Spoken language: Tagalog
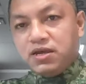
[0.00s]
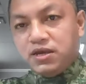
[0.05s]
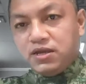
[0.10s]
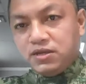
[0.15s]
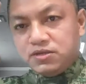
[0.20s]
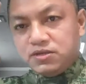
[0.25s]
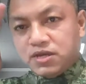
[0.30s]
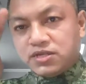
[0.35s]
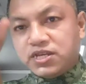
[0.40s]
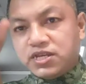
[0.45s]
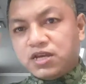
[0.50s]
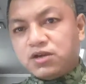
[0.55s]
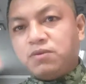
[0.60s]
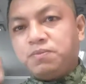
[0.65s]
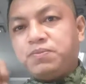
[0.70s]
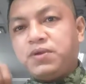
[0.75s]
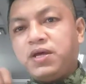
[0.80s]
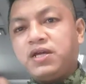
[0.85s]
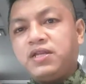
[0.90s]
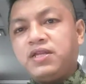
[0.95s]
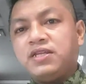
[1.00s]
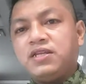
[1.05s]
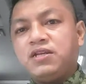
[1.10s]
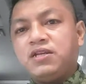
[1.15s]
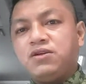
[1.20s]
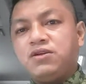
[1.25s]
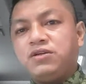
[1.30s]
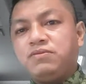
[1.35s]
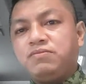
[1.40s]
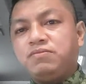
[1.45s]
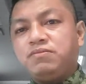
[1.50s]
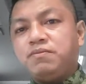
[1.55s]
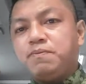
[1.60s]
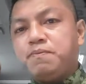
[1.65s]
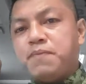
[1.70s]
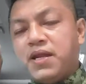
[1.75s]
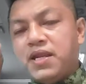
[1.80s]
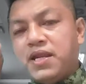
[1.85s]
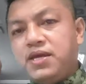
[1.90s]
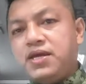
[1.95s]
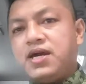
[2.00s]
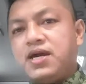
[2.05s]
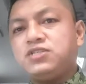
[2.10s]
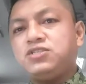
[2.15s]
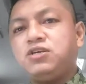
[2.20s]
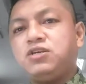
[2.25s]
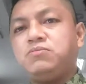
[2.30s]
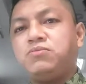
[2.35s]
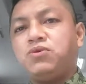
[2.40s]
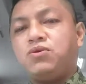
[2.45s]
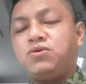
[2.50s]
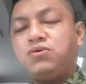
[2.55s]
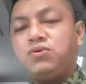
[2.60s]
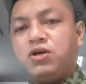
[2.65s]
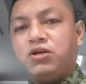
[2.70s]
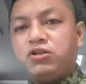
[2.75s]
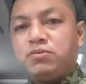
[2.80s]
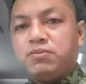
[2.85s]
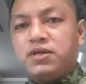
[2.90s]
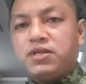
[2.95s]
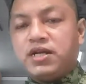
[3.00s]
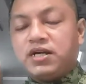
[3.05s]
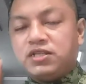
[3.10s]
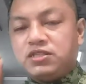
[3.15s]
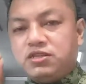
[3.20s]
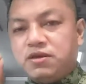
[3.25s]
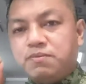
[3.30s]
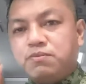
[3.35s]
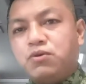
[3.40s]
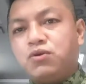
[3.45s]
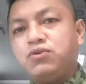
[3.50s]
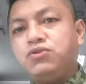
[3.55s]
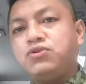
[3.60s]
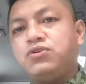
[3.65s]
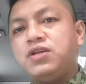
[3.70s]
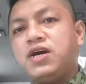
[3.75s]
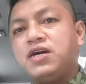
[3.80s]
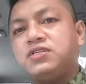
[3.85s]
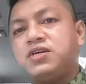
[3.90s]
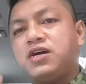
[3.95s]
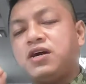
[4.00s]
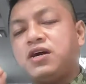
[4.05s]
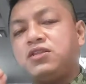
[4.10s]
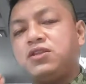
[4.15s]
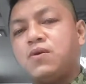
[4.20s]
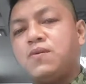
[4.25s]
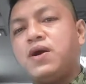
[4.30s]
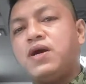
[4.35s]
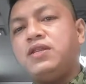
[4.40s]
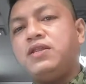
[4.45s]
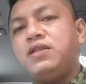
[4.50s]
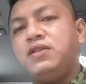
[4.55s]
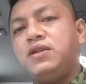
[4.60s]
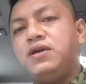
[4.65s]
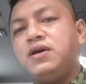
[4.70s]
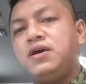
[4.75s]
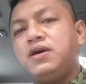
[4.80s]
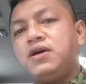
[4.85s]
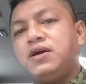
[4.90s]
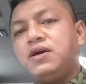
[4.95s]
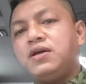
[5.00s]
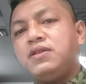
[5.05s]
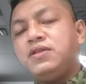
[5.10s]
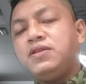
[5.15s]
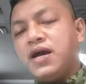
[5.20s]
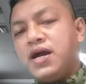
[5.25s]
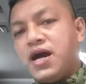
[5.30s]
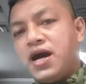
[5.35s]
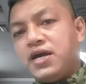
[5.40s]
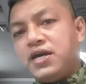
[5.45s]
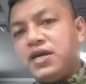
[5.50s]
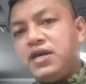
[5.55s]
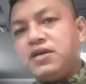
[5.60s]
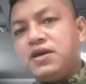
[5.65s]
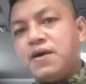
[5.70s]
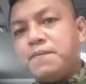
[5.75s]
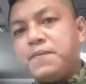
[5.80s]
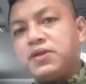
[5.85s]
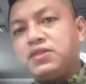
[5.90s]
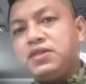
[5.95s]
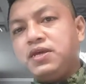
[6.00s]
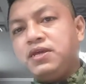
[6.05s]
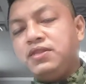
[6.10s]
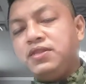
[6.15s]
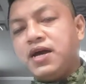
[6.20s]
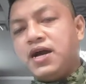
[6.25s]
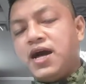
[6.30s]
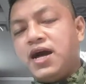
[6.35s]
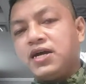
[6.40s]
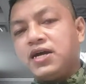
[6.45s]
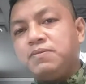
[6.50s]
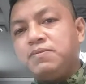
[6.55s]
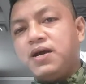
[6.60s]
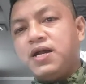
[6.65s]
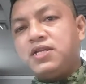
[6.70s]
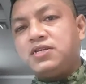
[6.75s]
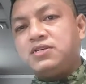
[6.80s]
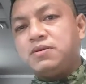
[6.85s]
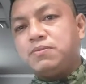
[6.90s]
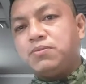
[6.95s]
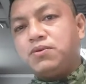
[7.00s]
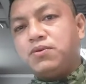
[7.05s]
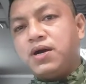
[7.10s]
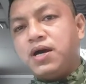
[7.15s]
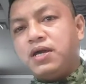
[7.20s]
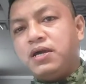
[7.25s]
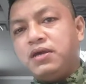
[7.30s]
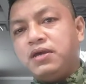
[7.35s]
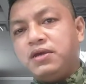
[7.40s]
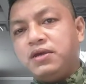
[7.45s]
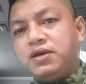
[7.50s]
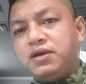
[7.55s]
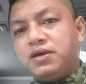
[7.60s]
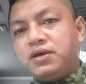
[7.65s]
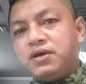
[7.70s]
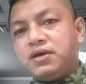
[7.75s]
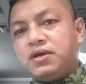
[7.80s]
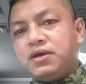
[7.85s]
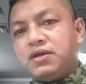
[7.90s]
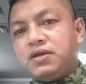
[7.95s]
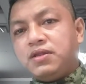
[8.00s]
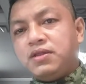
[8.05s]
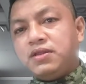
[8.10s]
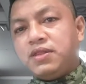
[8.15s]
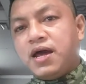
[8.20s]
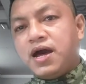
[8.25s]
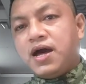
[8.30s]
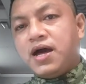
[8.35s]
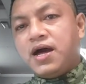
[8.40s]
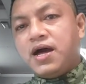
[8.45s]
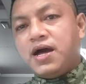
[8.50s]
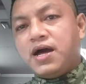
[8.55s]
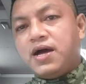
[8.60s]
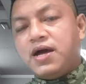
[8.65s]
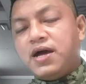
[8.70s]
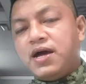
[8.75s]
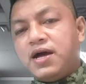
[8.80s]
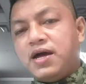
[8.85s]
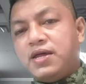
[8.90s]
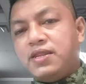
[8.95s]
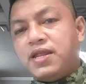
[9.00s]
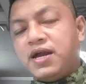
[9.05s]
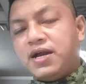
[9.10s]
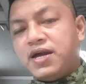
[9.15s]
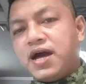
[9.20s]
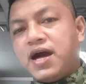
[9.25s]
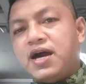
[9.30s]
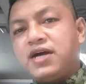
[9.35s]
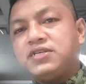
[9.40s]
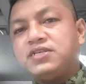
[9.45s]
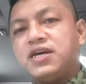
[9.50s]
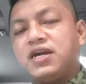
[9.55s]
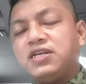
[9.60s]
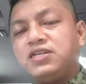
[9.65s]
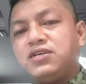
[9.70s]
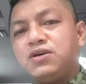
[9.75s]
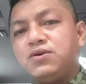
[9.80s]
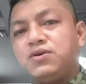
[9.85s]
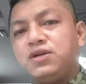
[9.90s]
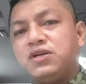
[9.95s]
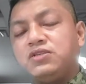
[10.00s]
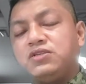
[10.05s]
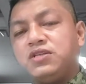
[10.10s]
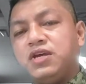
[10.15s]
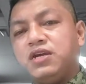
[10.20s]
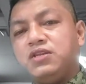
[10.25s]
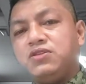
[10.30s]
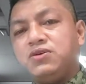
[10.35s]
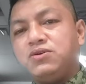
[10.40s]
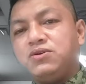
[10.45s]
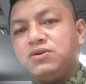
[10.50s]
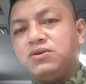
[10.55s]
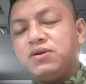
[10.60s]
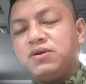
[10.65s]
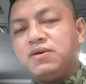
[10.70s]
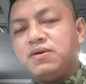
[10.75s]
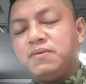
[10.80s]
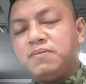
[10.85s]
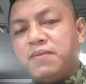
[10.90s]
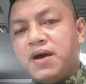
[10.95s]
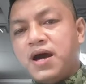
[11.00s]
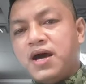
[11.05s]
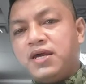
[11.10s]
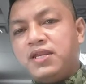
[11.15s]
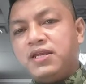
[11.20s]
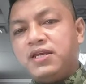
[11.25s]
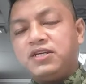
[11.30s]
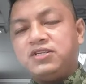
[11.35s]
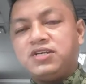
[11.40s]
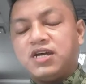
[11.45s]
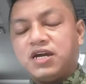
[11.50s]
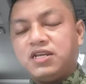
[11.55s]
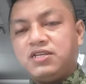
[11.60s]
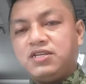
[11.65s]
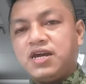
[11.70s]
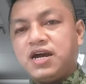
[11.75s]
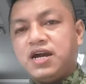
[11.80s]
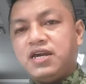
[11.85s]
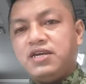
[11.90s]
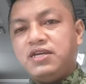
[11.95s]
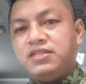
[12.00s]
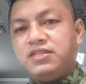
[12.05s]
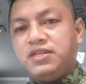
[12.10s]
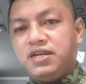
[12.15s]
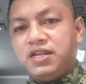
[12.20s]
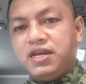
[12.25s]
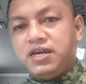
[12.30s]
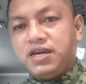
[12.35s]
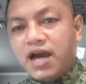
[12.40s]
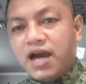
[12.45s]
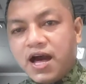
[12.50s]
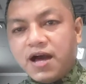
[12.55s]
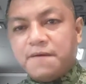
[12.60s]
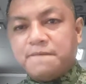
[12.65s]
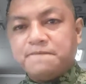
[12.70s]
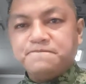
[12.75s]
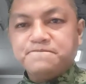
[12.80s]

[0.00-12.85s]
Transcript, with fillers: Sa second prayer natin, Lord, palayasin mo kung ano man ang demonyo nasa katawan ng aking kapatid, ng aking mahal sa buhay, na nagkakasakit sa oras na ito. Maaring ang sakit niya ay hindi likha